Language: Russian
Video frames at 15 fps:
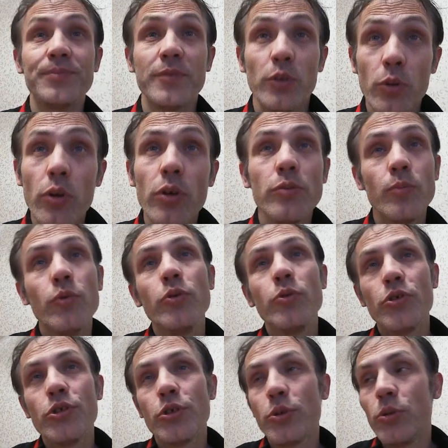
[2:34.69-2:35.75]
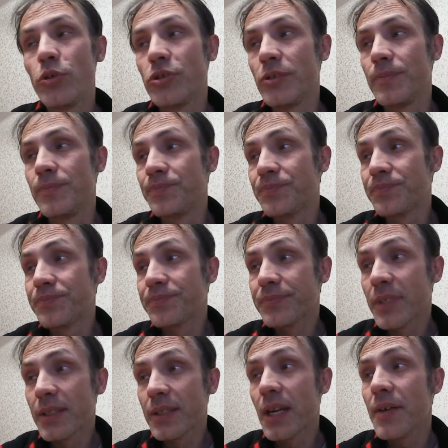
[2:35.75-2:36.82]
Но будет очень сложно.
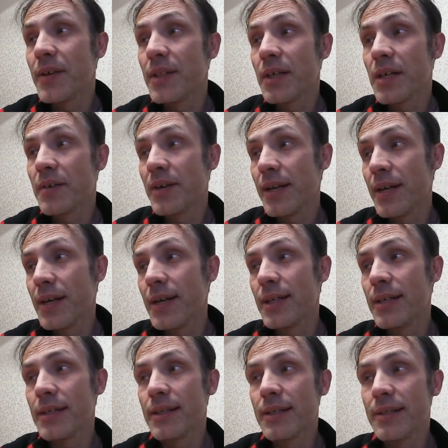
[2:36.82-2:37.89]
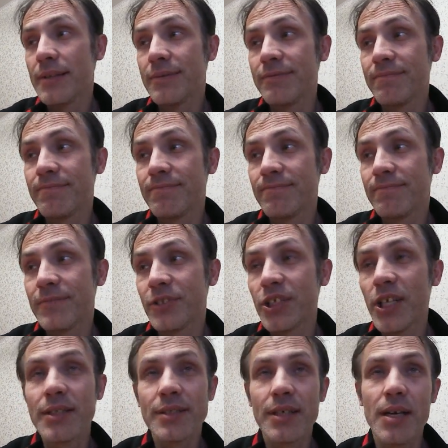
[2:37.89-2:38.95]
Откровенно говоря,
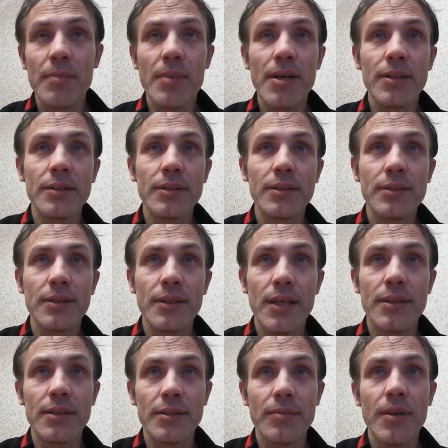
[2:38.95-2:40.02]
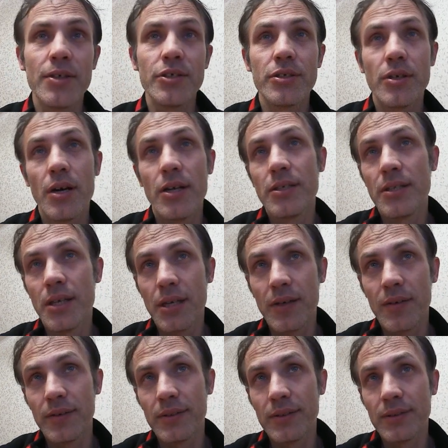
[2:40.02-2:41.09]
шансы команд на этот матч
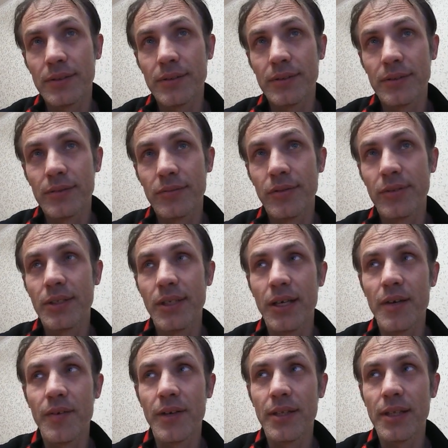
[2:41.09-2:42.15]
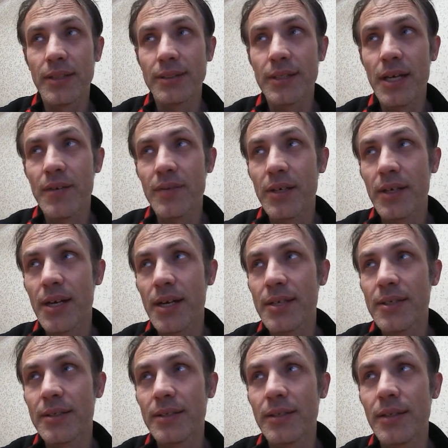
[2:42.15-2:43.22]
одинаковые. То есть, если говорить о ставках
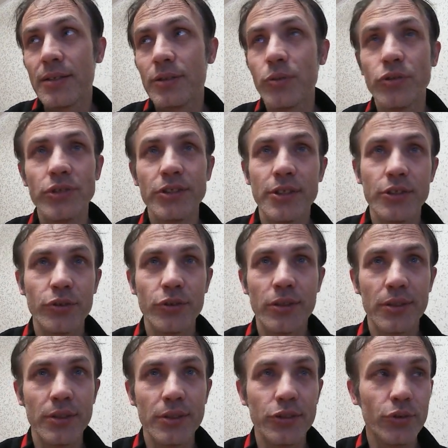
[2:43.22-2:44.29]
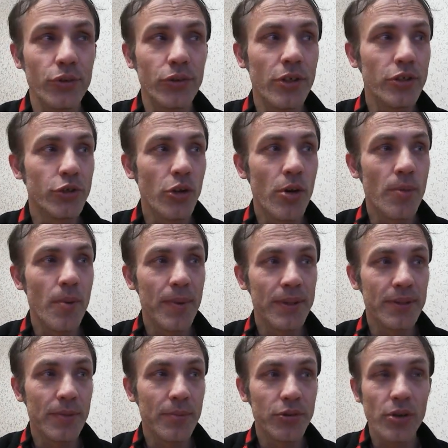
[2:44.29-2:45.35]
каких-то, да, сложно здесь что-то, что-то что-либо
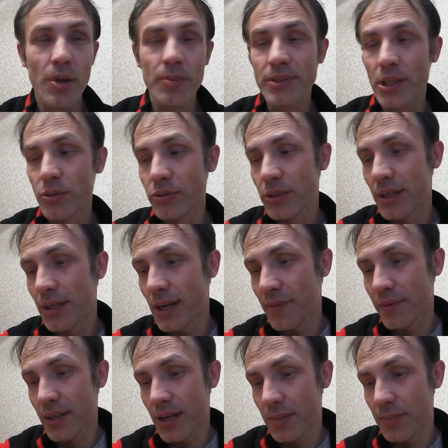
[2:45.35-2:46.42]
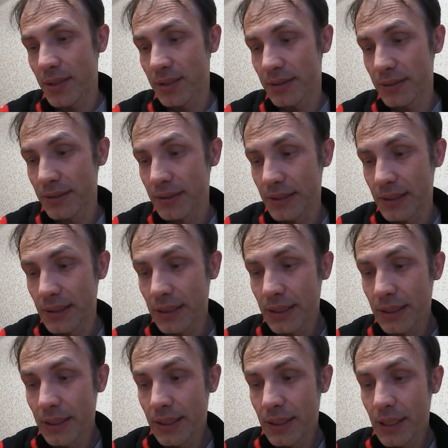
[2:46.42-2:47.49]
поставить, что абсолютно равны команды.
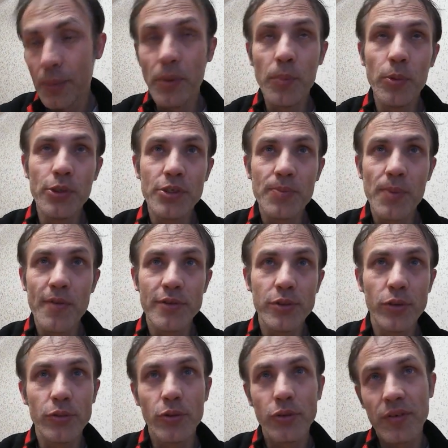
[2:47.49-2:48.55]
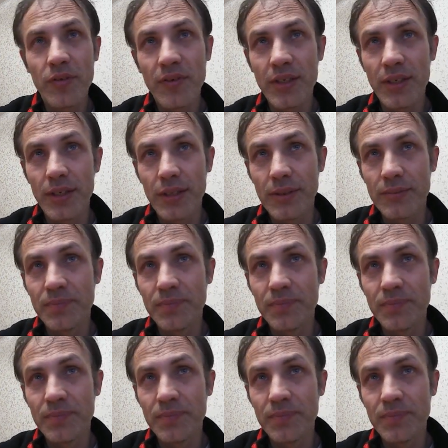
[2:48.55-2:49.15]
Кому больше повезет, тот и выиграет.